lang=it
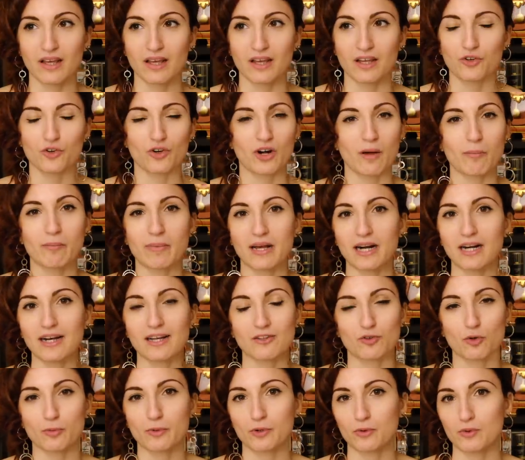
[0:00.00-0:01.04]
Non ha
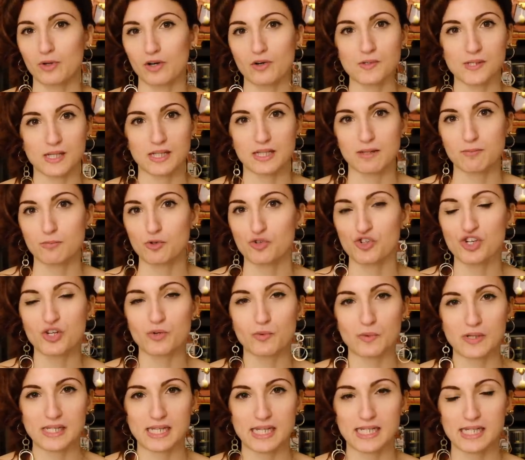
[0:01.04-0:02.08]
parlato per una cosa tipo
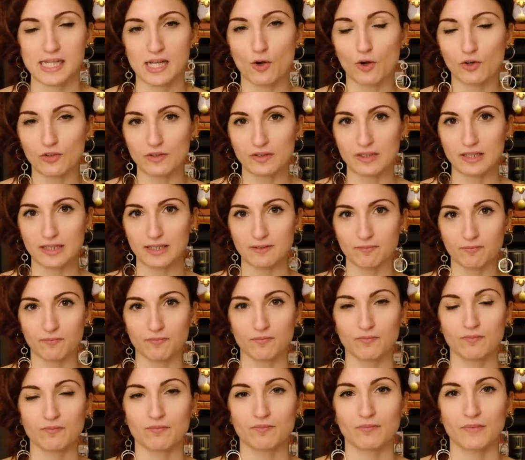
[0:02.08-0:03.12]
5-6 secondi.
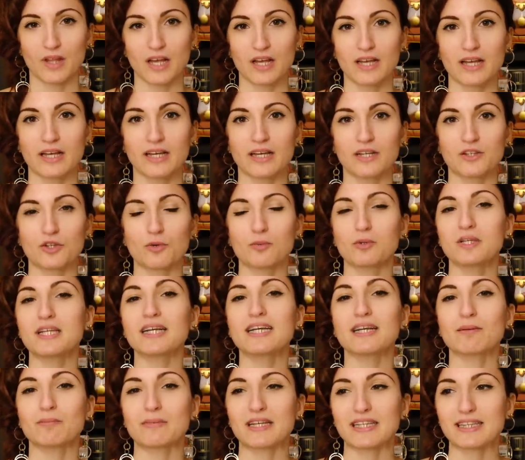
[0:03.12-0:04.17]

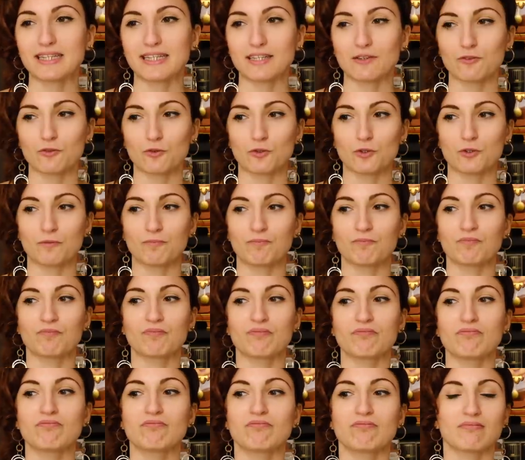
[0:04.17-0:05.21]
Dopodiché mi ha detto,
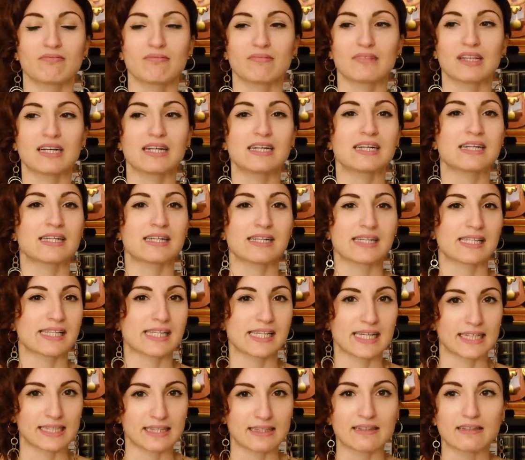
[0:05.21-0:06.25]

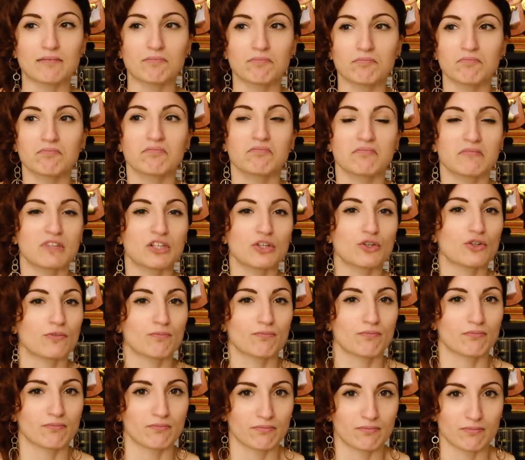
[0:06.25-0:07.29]
senti,
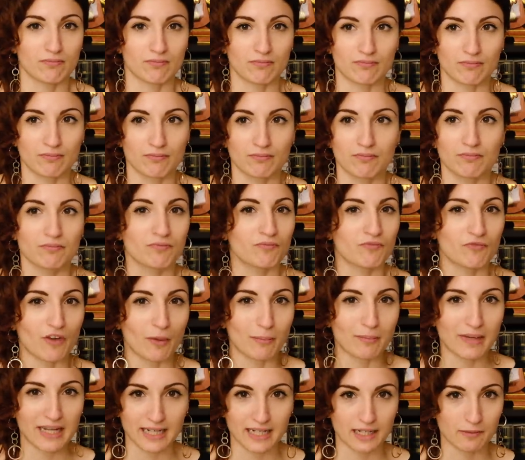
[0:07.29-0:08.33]
io mh, mm, va
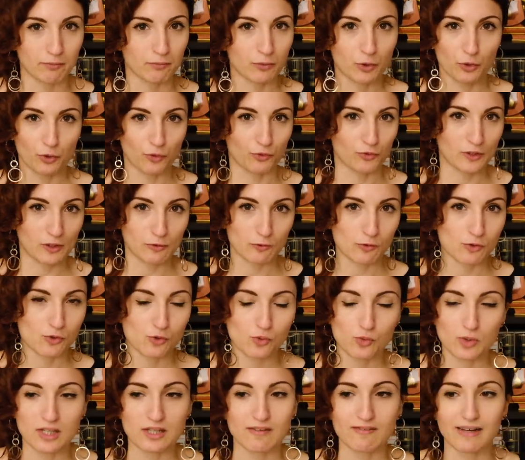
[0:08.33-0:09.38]
bene che poi ho fatto
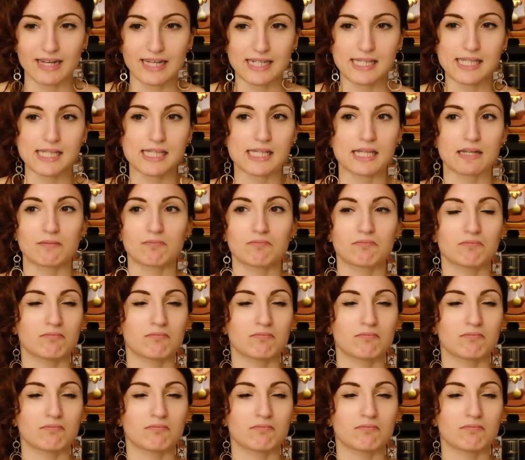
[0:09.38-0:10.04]
studi diversi,